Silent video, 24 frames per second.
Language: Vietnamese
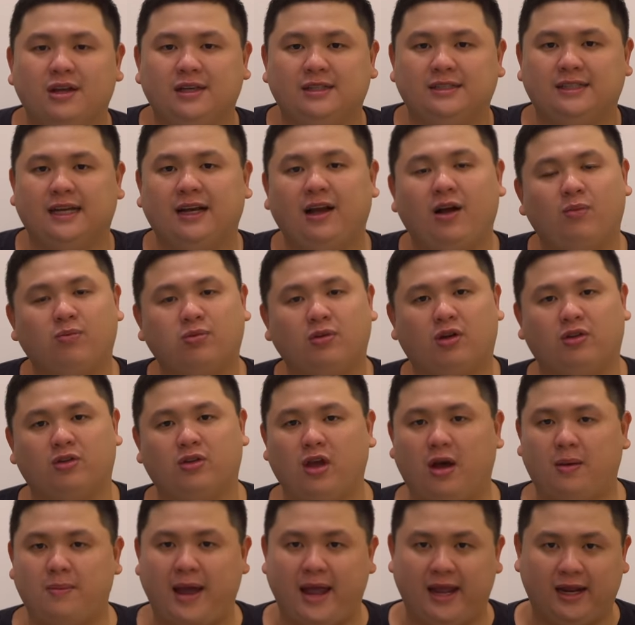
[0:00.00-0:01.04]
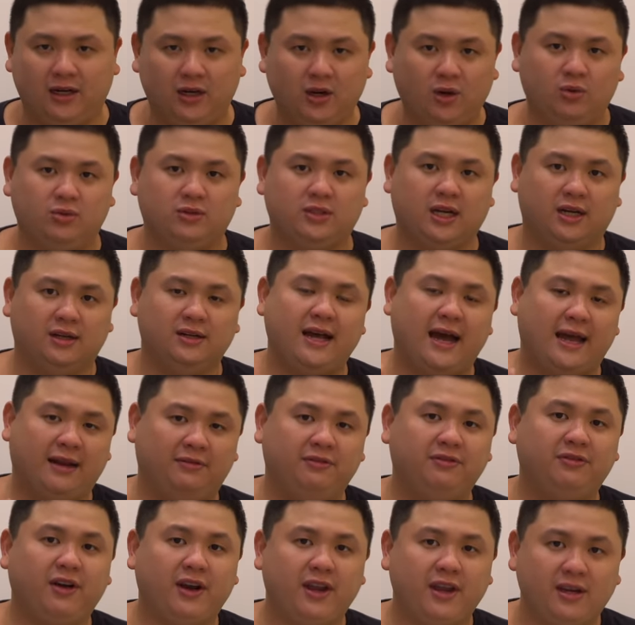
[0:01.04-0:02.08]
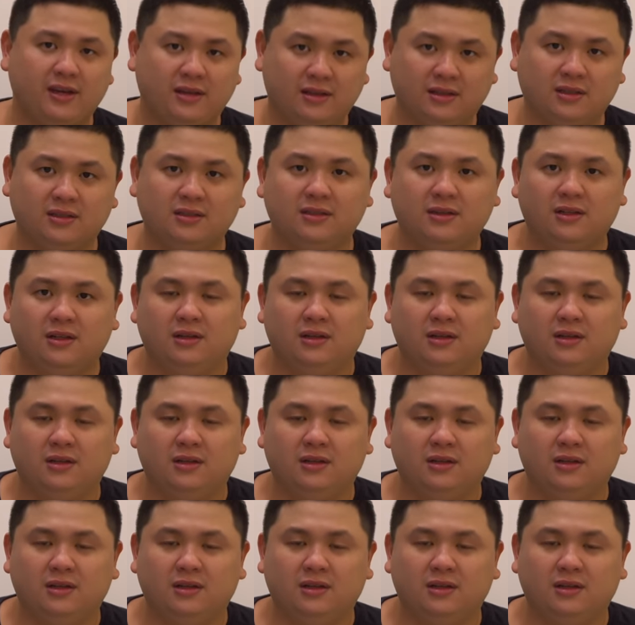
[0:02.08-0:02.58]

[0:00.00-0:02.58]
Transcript: sẽ không còn cho bạn lưu trữ ảnh free nữa